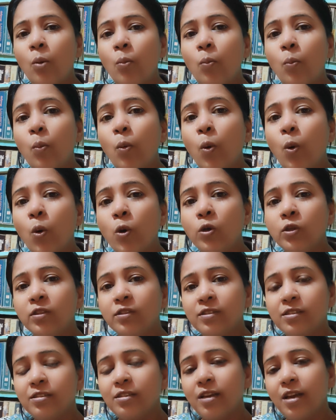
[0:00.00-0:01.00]

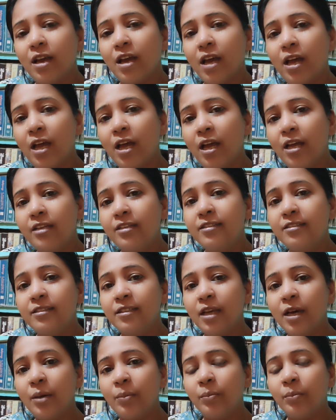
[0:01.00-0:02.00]
मोस्ट
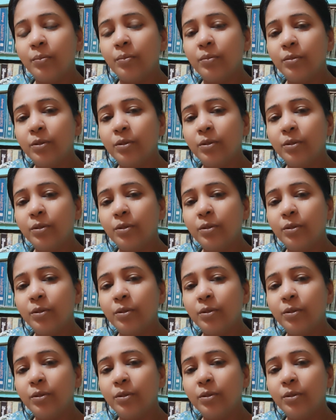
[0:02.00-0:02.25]
हैंडसम